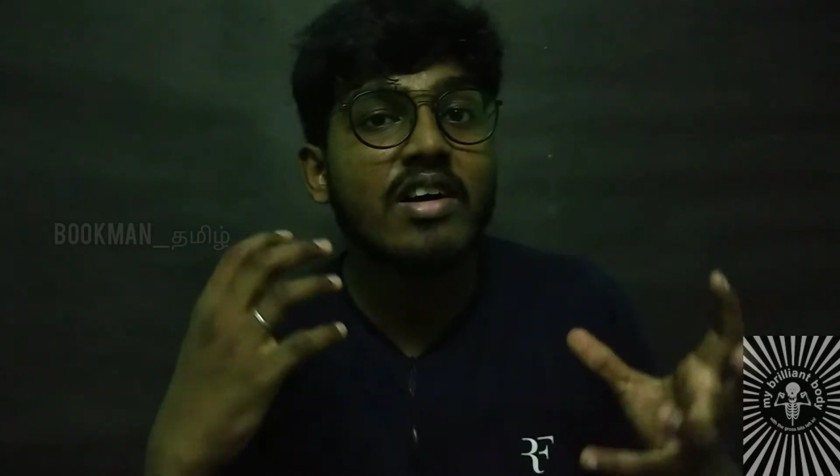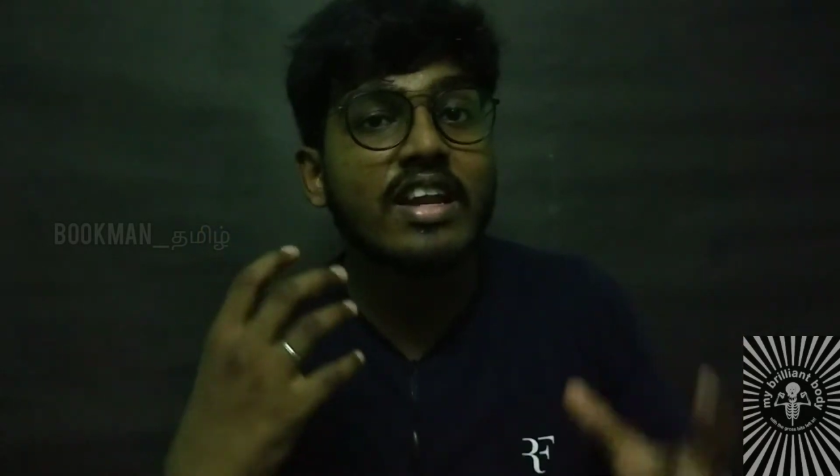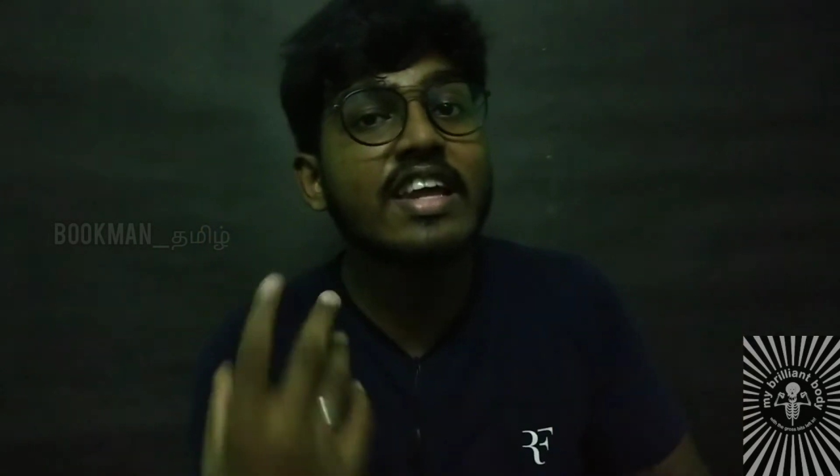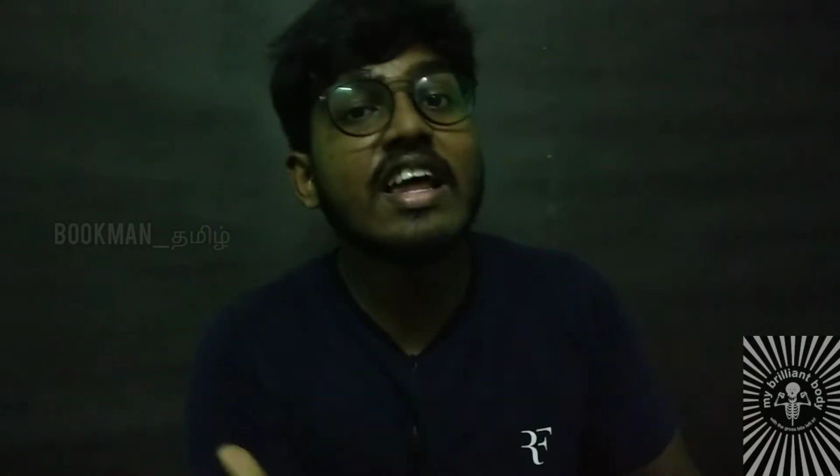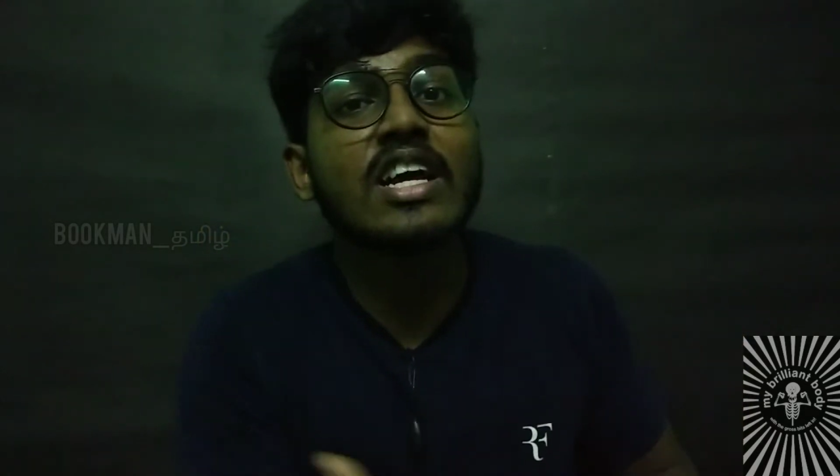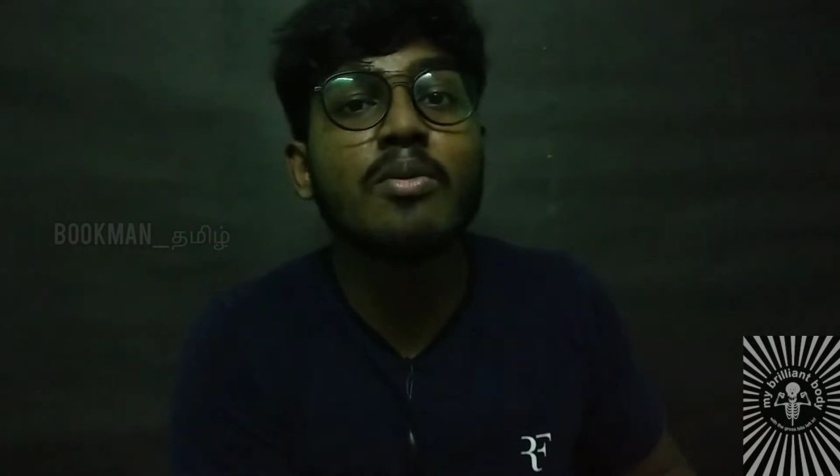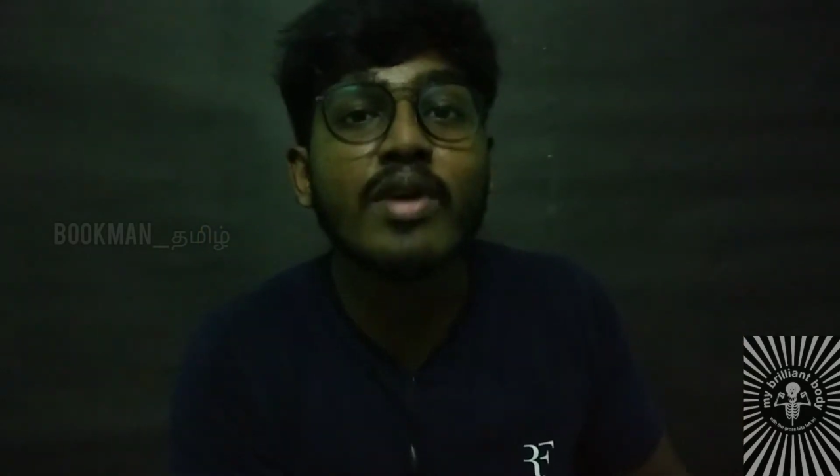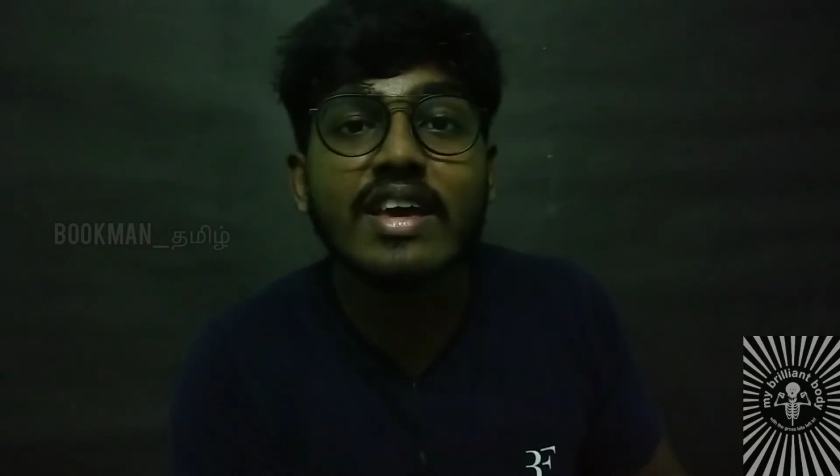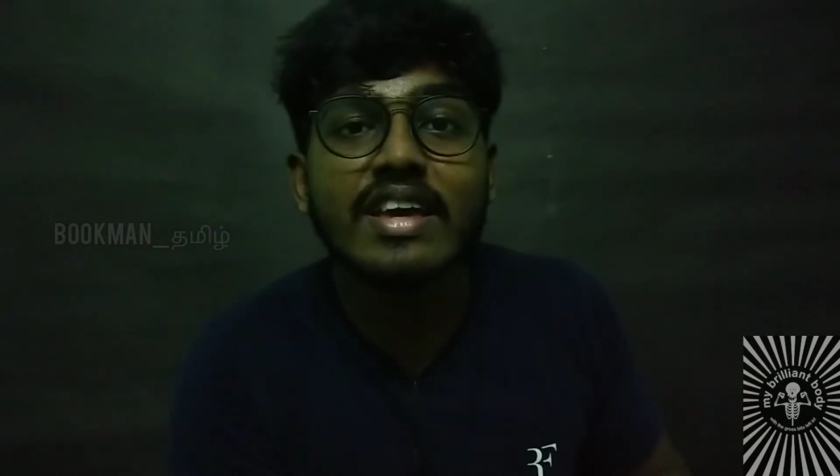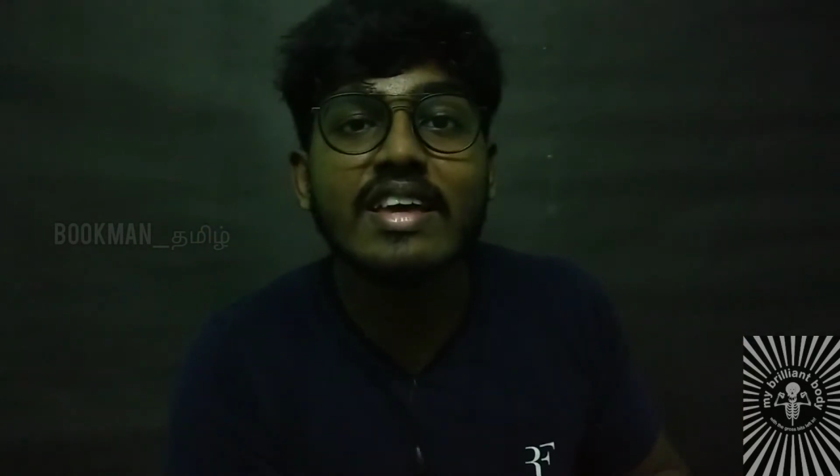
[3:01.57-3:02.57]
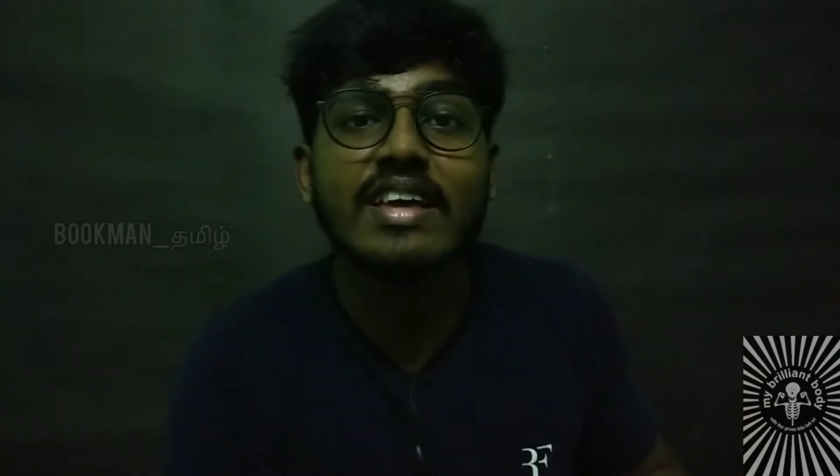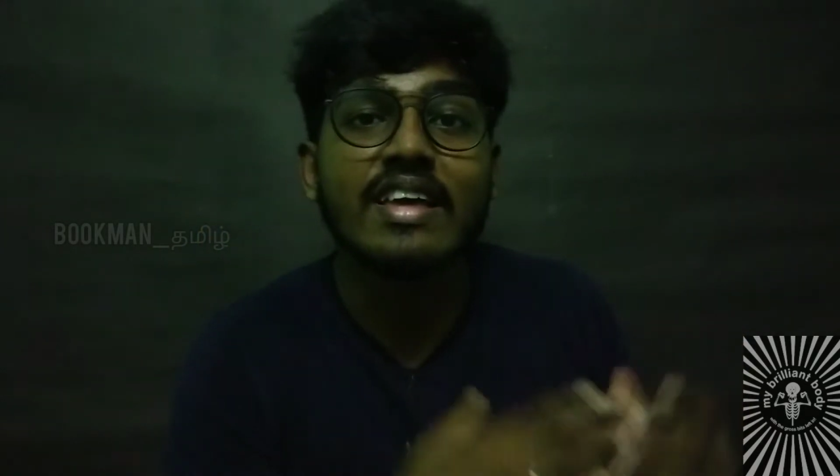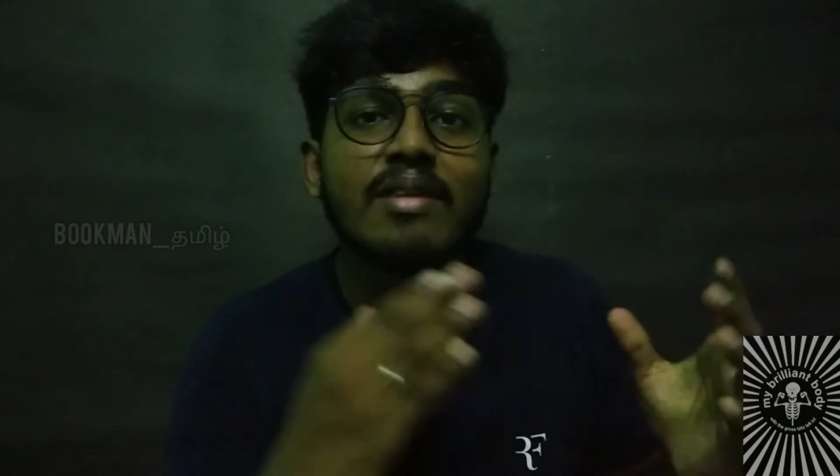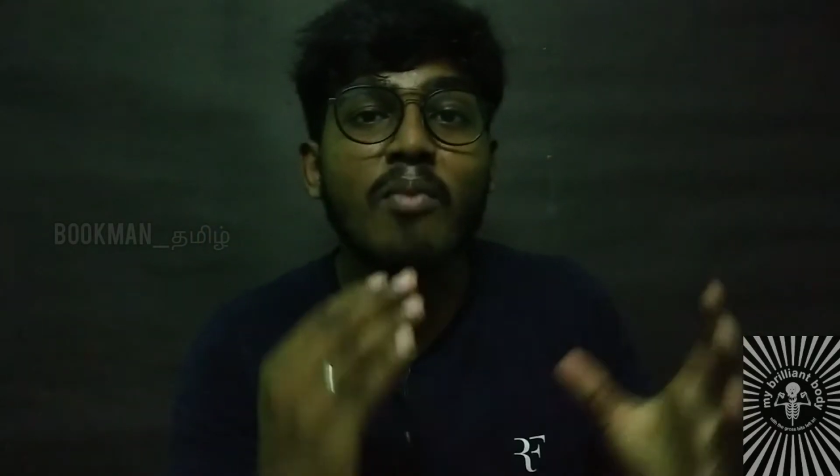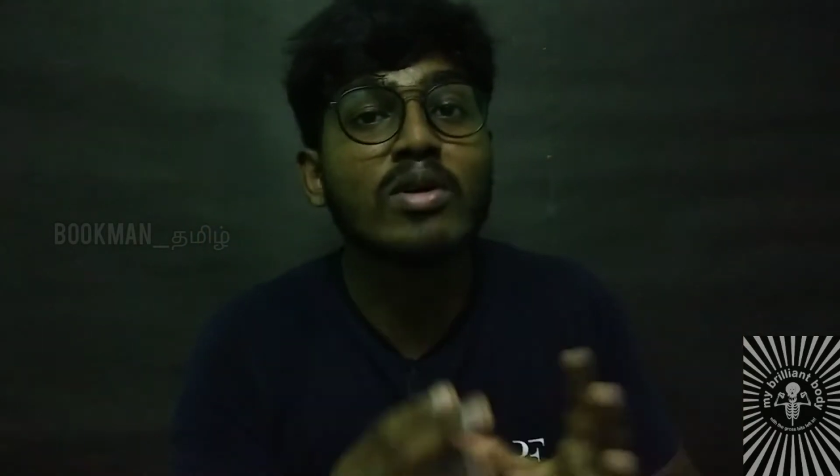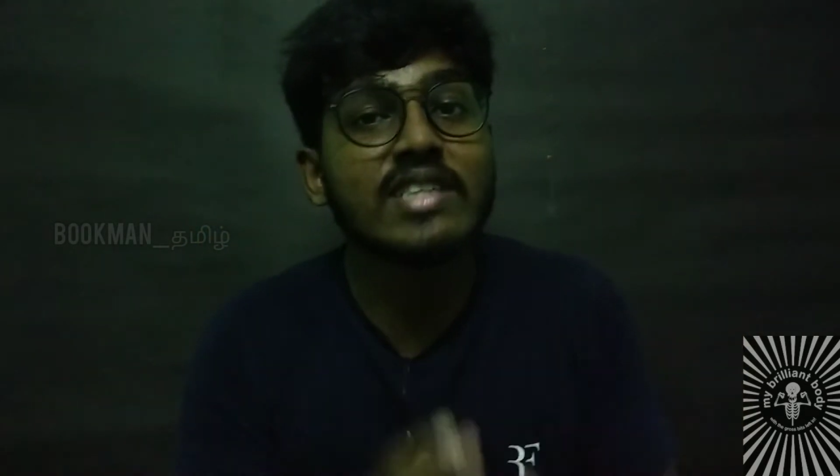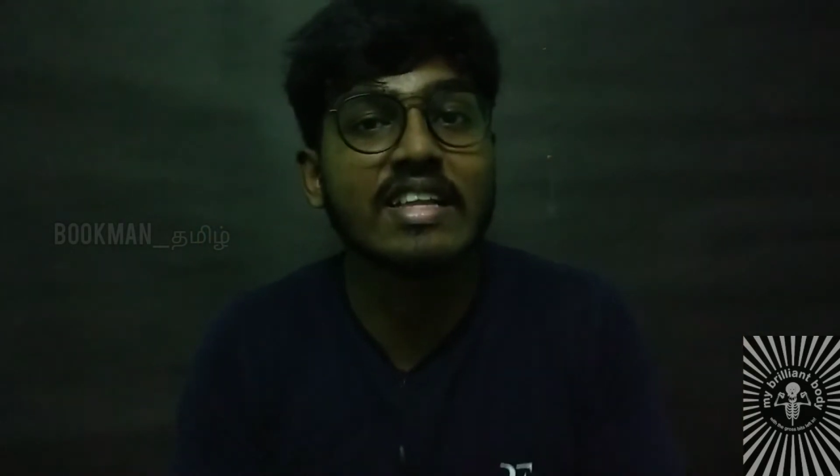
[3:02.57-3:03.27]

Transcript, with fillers: க்ளீனாக இருக்க முடிக்கு மோஸ்ட்